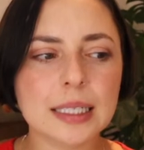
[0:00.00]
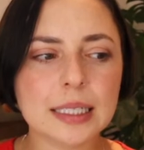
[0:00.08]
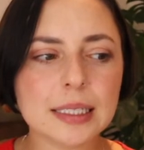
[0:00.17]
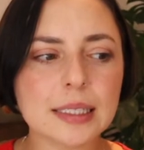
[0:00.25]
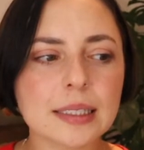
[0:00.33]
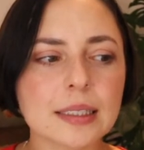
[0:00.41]

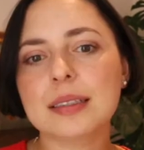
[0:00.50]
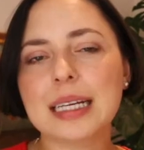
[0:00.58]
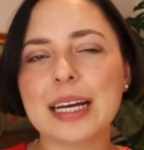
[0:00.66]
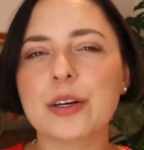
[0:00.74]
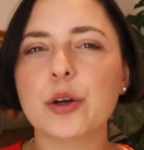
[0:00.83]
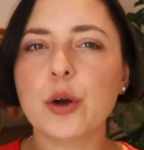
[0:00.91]
ist,
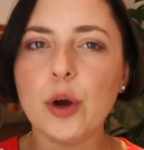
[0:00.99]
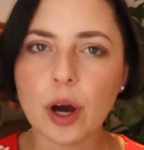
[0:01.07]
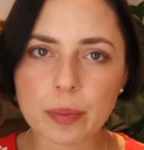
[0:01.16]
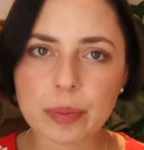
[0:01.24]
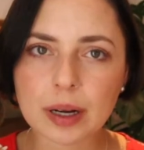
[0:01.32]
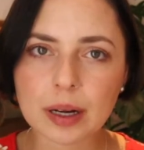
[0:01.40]
deinen
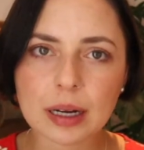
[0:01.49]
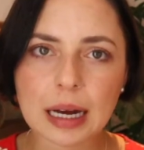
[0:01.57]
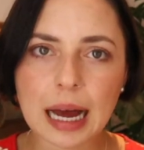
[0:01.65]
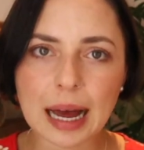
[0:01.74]
Körper